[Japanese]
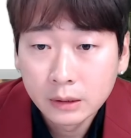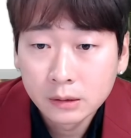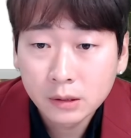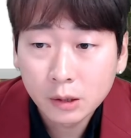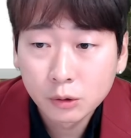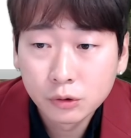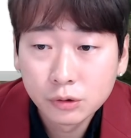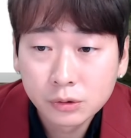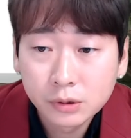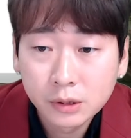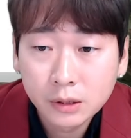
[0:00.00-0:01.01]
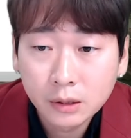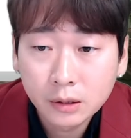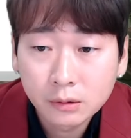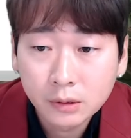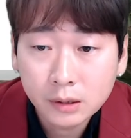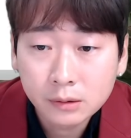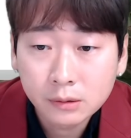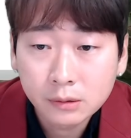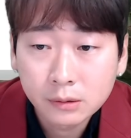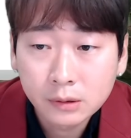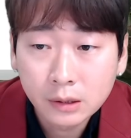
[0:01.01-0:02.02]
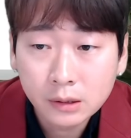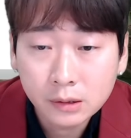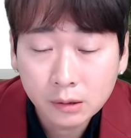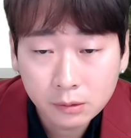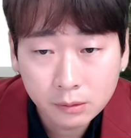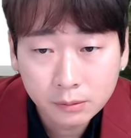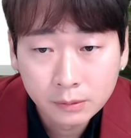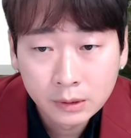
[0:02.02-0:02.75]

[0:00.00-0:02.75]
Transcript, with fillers: 次ニュースに出てるやつなんですけど、